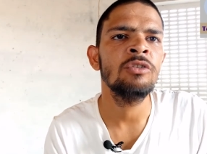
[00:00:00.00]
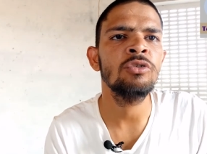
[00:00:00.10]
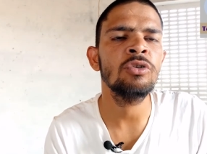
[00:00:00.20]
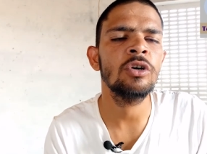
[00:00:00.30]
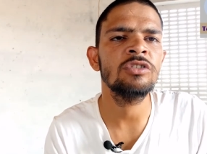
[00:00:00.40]

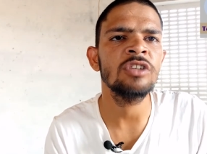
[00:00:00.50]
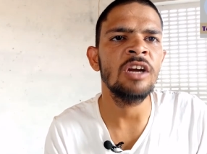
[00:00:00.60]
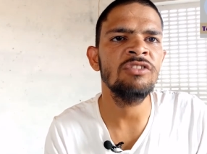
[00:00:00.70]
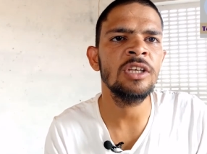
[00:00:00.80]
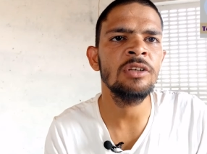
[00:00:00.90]
जो
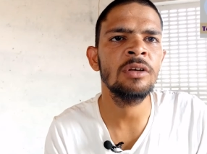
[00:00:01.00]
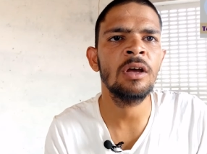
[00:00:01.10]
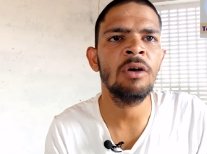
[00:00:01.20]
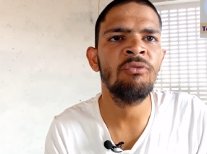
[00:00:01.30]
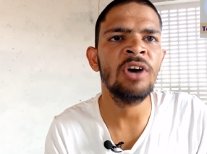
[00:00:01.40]
चार्जिंग
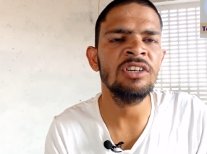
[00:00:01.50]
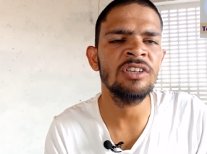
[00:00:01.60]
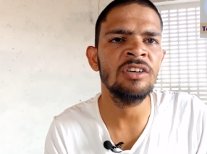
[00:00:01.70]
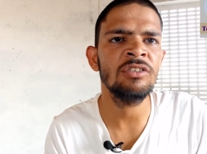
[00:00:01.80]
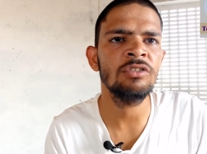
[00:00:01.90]
फास्ट
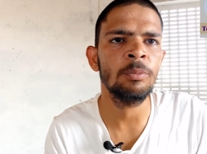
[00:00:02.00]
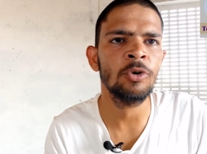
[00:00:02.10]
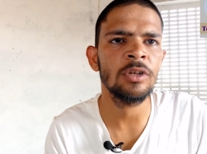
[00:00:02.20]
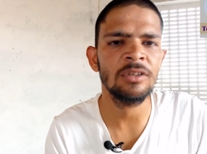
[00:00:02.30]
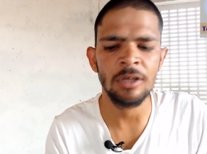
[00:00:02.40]
चार्जिंग
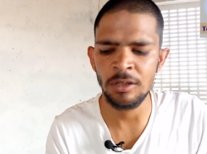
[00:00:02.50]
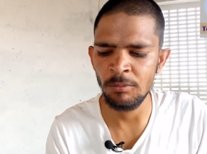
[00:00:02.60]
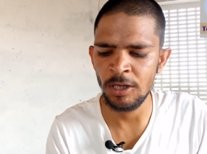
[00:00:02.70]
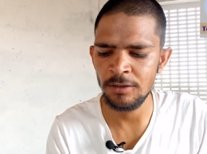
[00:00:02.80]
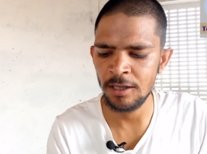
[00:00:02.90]
सपोर्ट के साथ
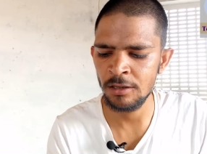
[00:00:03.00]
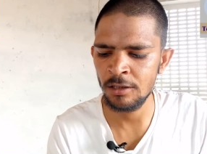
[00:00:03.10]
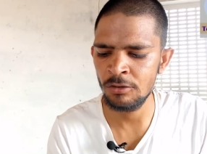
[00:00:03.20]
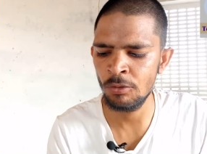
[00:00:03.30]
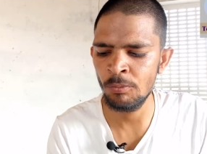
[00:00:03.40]
हमें इसके
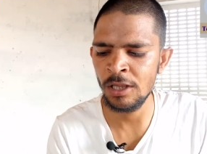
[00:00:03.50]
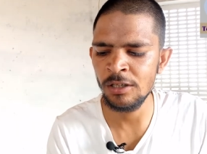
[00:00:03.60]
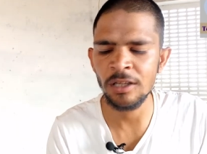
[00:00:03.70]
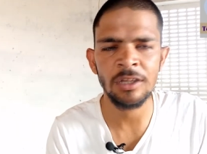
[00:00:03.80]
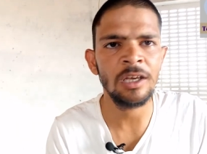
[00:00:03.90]
अंदर जो मिल
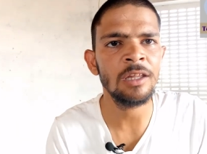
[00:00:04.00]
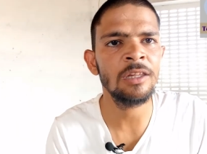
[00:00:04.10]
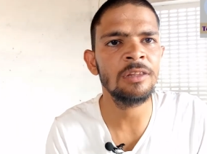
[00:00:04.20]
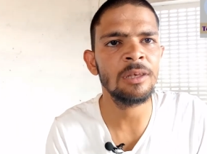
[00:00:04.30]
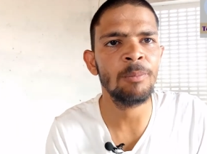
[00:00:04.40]
जाती है
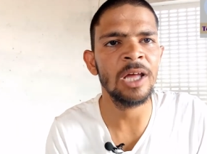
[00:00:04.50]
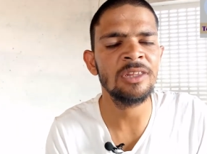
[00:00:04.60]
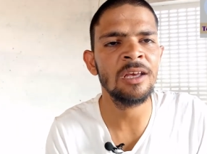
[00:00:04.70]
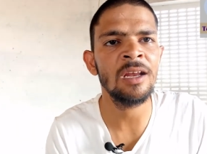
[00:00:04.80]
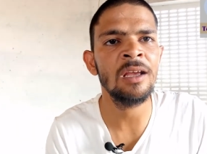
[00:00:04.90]
यदि इसकी
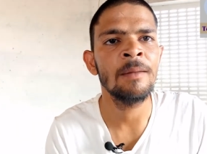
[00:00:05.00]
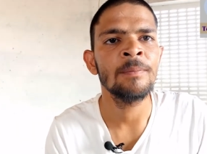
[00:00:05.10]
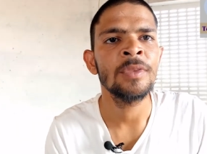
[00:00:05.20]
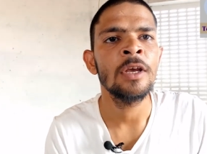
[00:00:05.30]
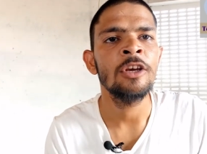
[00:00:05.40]
बात करें
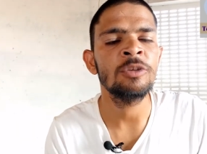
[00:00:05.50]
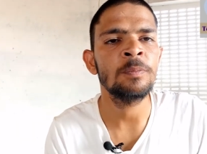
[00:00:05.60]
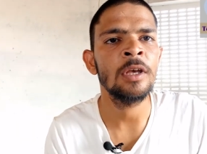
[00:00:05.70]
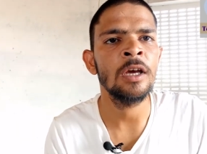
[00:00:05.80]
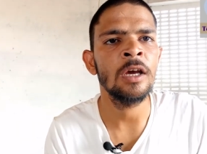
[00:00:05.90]
इस
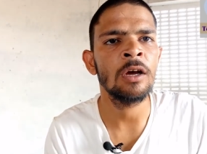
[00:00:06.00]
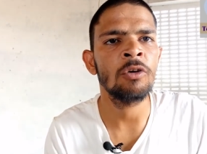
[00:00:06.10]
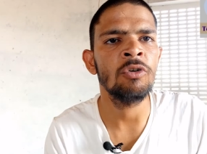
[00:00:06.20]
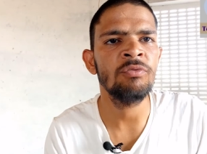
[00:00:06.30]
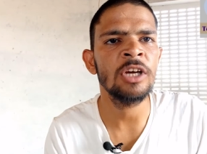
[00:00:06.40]

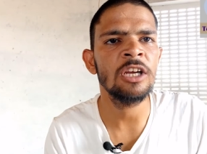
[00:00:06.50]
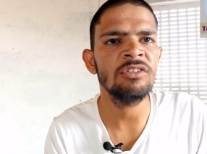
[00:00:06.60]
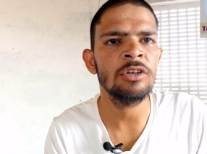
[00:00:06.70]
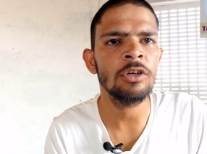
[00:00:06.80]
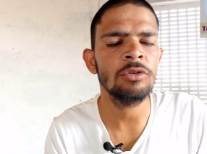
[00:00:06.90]

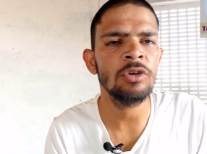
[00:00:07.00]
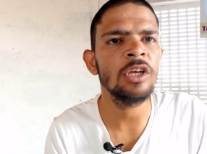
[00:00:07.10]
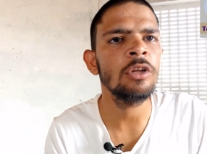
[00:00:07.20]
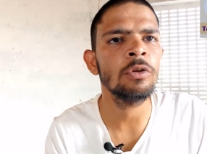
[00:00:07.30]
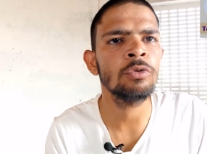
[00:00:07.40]
कॉन्फ़िगरेशन की तो
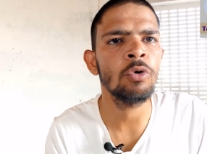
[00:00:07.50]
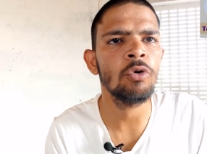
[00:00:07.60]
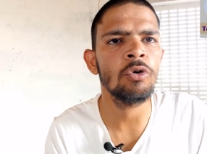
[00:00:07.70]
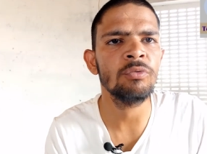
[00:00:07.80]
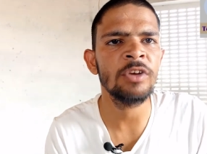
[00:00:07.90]
ये दो
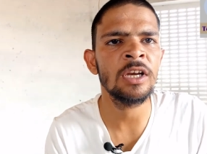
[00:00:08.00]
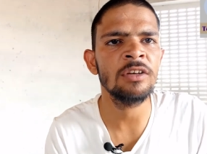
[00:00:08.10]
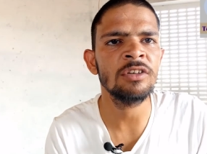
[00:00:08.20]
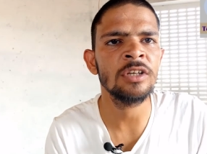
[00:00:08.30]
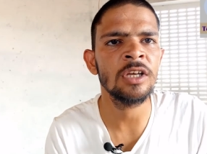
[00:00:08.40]

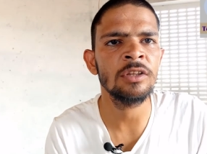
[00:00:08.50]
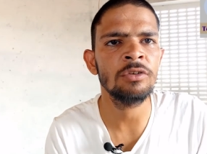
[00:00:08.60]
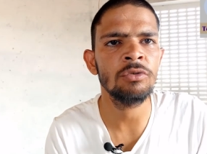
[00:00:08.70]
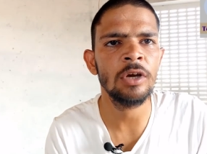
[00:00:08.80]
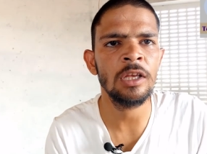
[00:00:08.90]
कॉन्फ़िगरेशन के अंदर
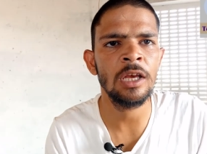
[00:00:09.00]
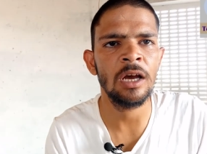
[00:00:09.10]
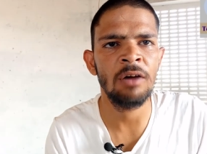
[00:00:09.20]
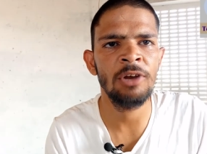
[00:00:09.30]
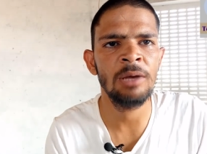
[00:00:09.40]
जो है ये
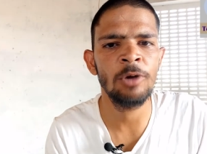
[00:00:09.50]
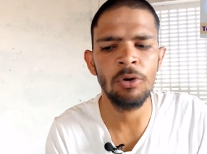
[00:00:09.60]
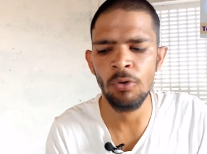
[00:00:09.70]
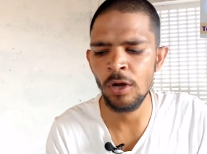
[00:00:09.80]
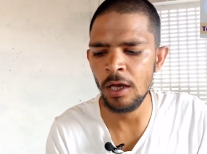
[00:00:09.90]
अवेलेबल
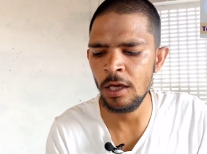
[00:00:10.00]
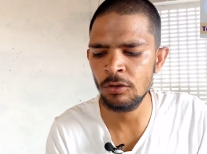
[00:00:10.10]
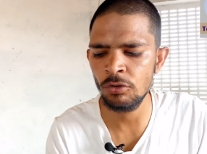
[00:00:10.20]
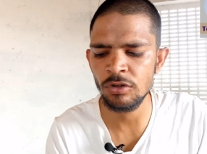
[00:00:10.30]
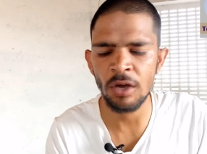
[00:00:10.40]
होगा एक
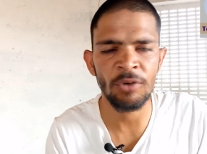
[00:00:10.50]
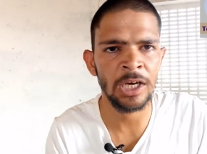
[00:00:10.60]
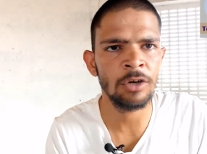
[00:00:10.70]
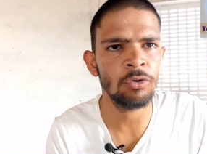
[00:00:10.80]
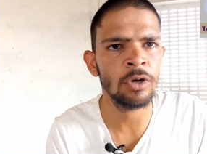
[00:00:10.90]
तो इसका
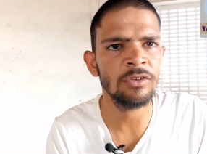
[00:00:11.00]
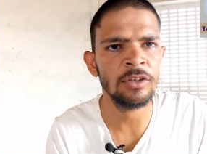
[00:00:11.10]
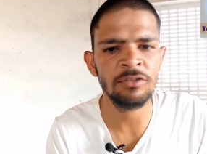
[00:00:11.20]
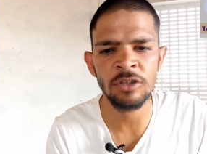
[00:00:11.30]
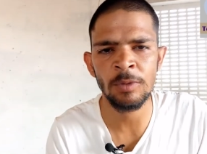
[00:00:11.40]
वेरिएंट होगा
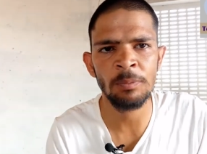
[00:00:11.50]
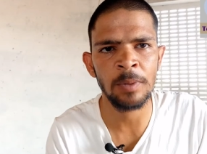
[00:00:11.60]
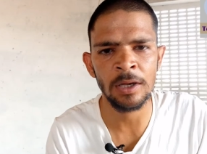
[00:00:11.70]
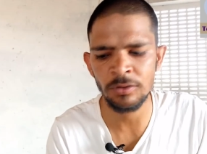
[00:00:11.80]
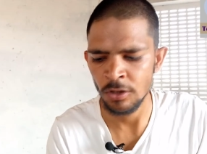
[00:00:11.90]
सिक्स जी बी
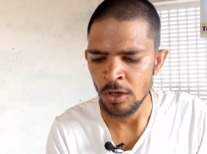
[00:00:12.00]
प्लस